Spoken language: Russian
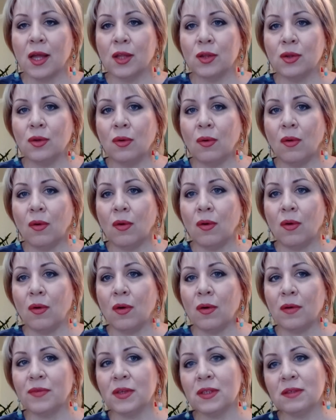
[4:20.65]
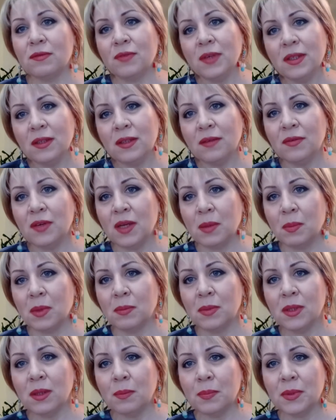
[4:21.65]
Но ведь в это время
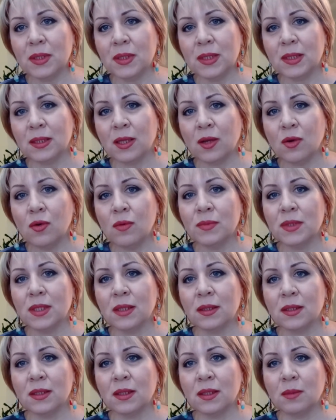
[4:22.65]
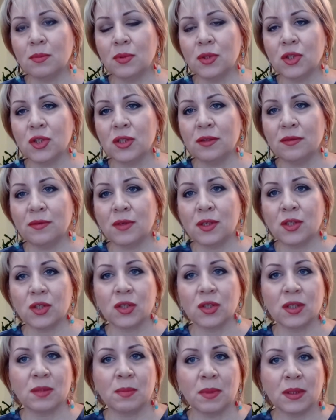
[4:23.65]
мы не перестаем делать обычные
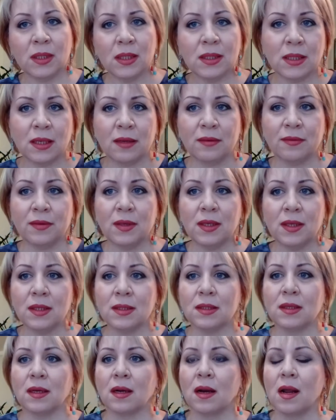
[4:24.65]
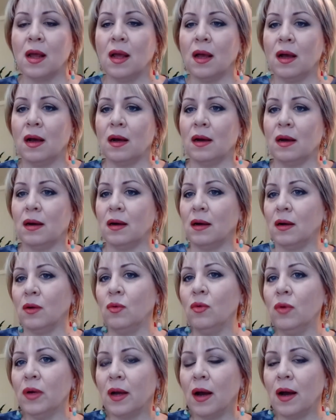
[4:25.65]
вещи. Смотреть телевизор, а,
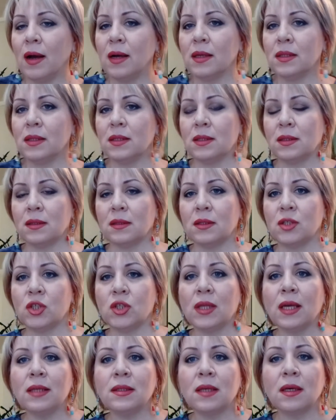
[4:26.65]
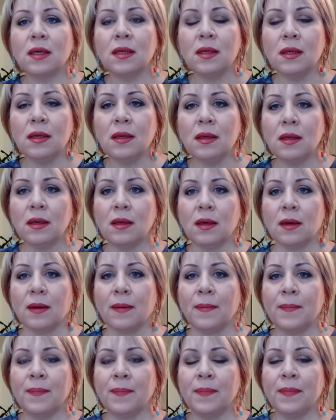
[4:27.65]
гулять, читать книги.